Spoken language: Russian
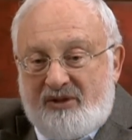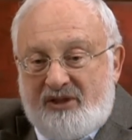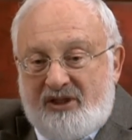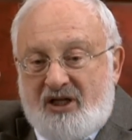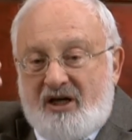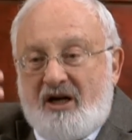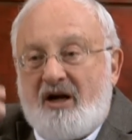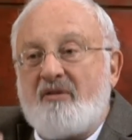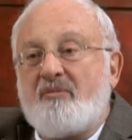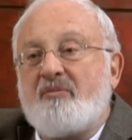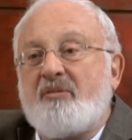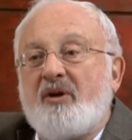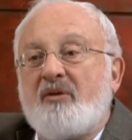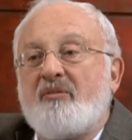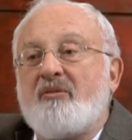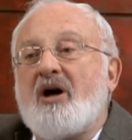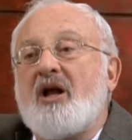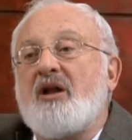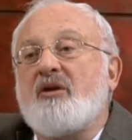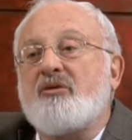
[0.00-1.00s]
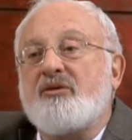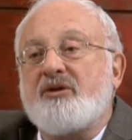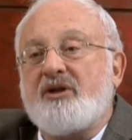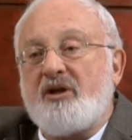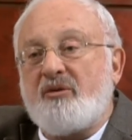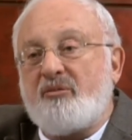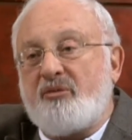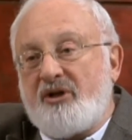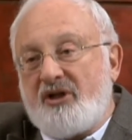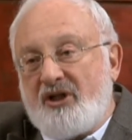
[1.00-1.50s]
Зерампин,
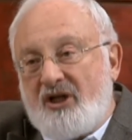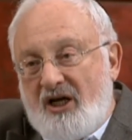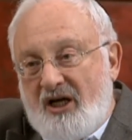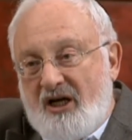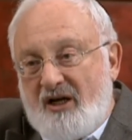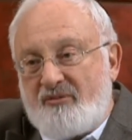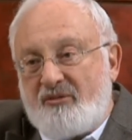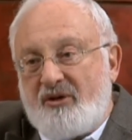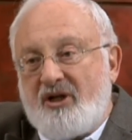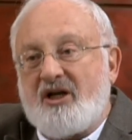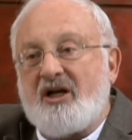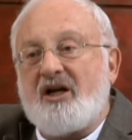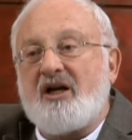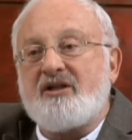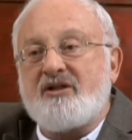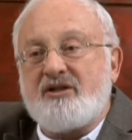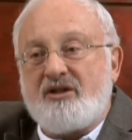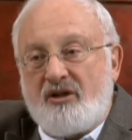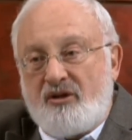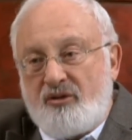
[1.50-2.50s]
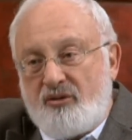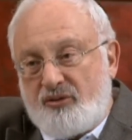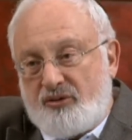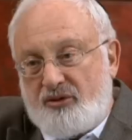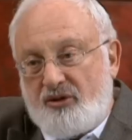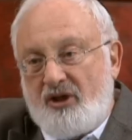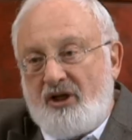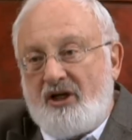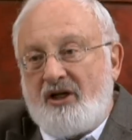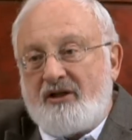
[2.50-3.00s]
Малхут и Бина, Мира
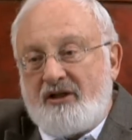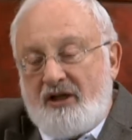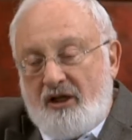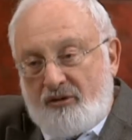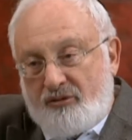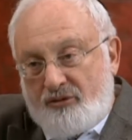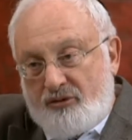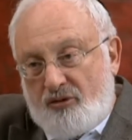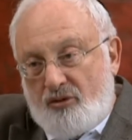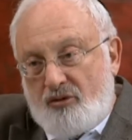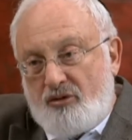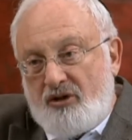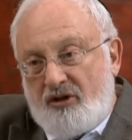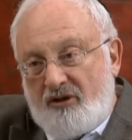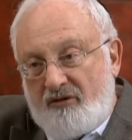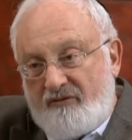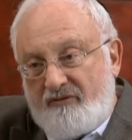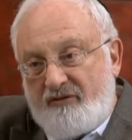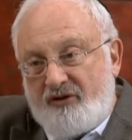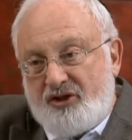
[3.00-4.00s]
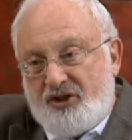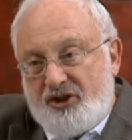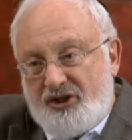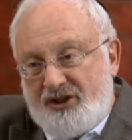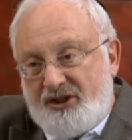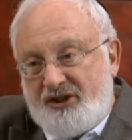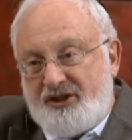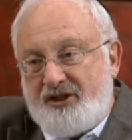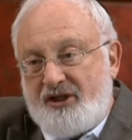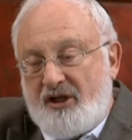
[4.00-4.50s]
Ацилут, так устроены в
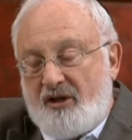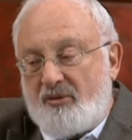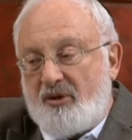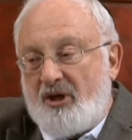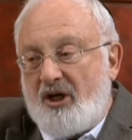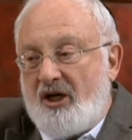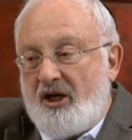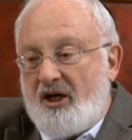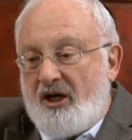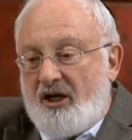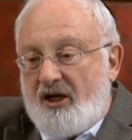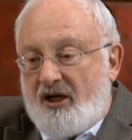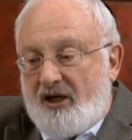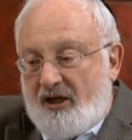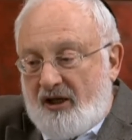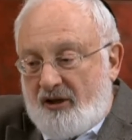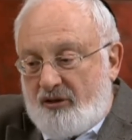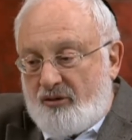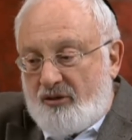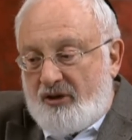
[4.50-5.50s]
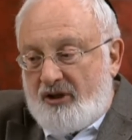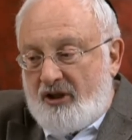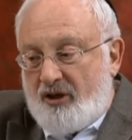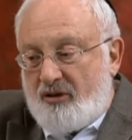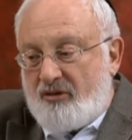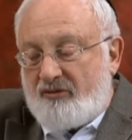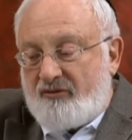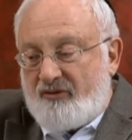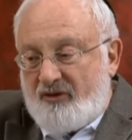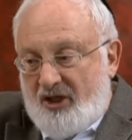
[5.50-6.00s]
высшей системе, которые
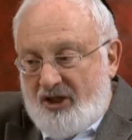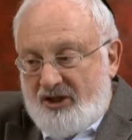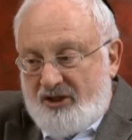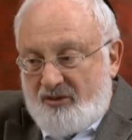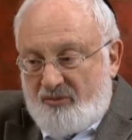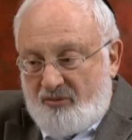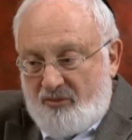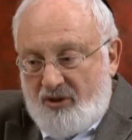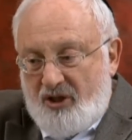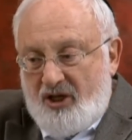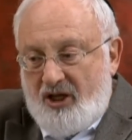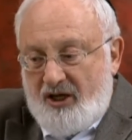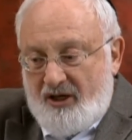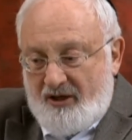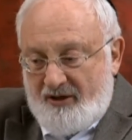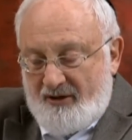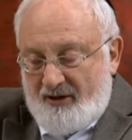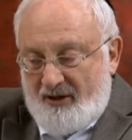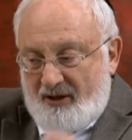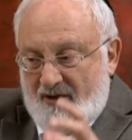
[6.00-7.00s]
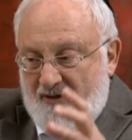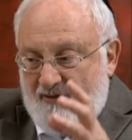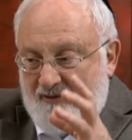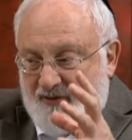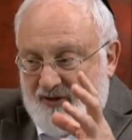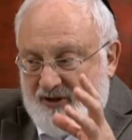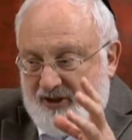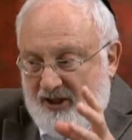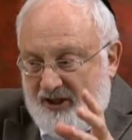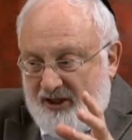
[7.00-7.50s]
дают в нашем мире
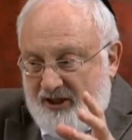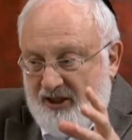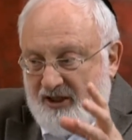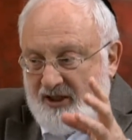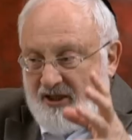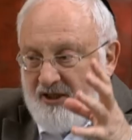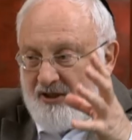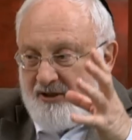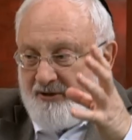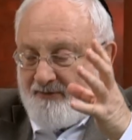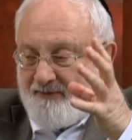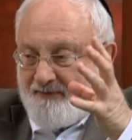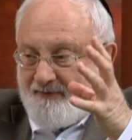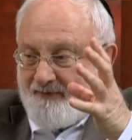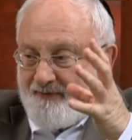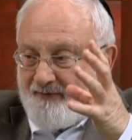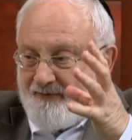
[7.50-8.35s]
вот такие